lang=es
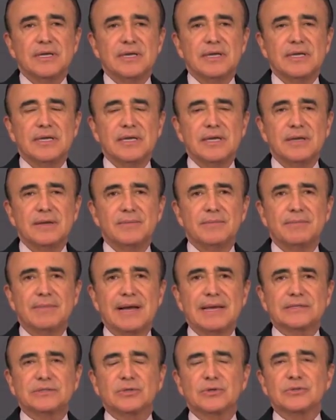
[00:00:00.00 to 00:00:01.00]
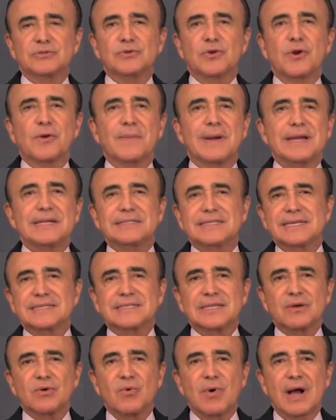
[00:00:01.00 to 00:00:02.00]
y maestros
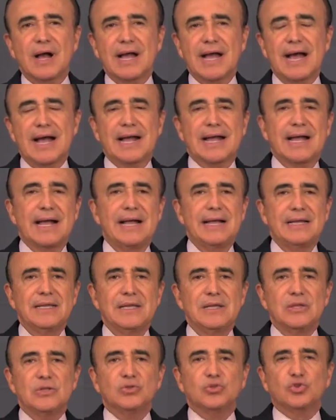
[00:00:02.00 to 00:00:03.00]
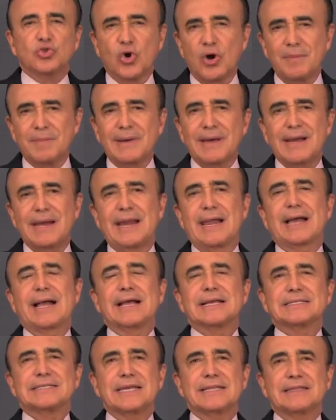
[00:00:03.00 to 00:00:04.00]
normalistas de Oaxaca toman la
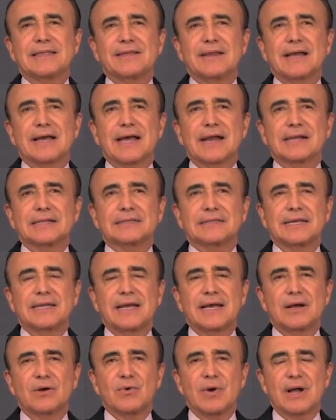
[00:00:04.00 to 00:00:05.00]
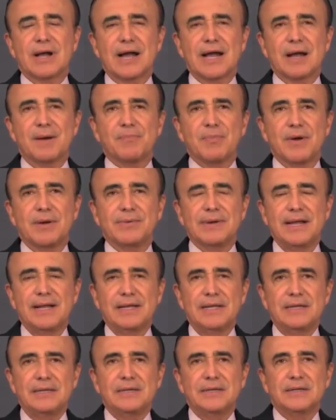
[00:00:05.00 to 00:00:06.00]
caseta de la carretera
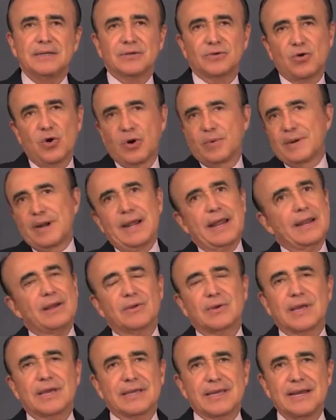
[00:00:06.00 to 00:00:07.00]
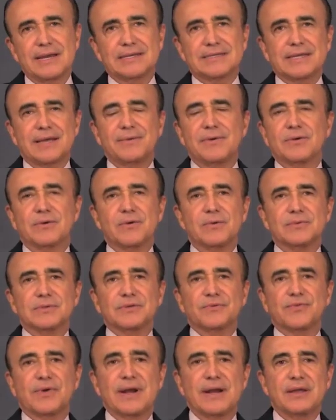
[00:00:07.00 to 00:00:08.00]
Oaxaca-Puebla cobran ahí lo que quieren, ya saben, como
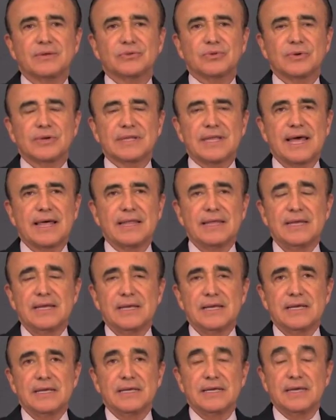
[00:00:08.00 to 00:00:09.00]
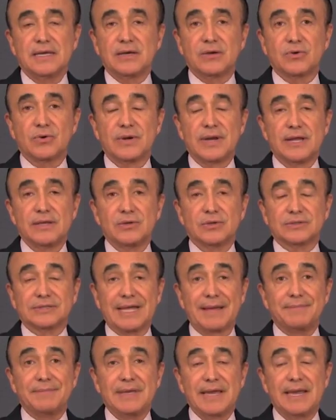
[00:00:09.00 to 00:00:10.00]
si fueran autoridad, y con ello
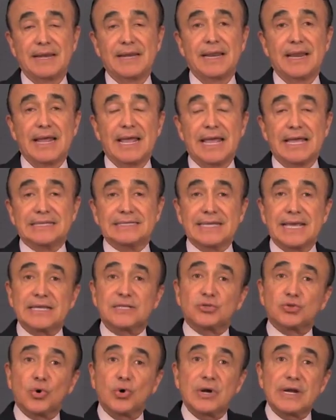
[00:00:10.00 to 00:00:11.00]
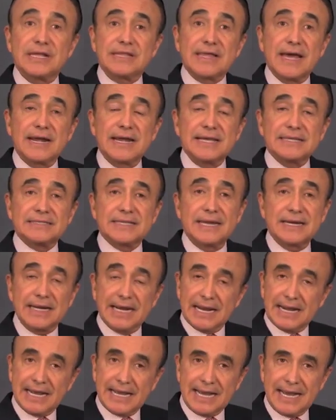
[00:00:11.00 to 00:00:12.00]
también se solidarizan,
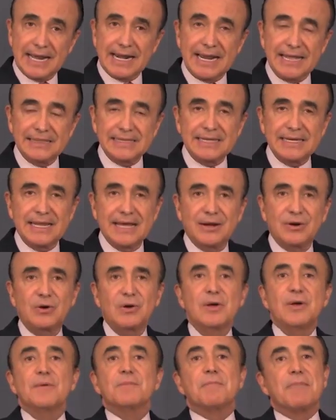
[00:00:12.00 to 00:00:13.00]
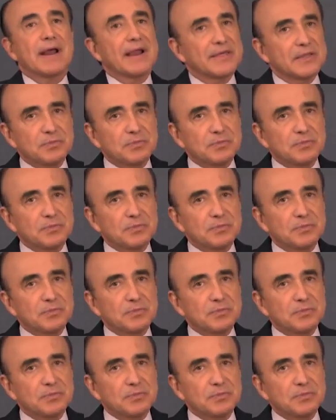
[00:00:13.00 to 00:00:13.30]
jalan dinero para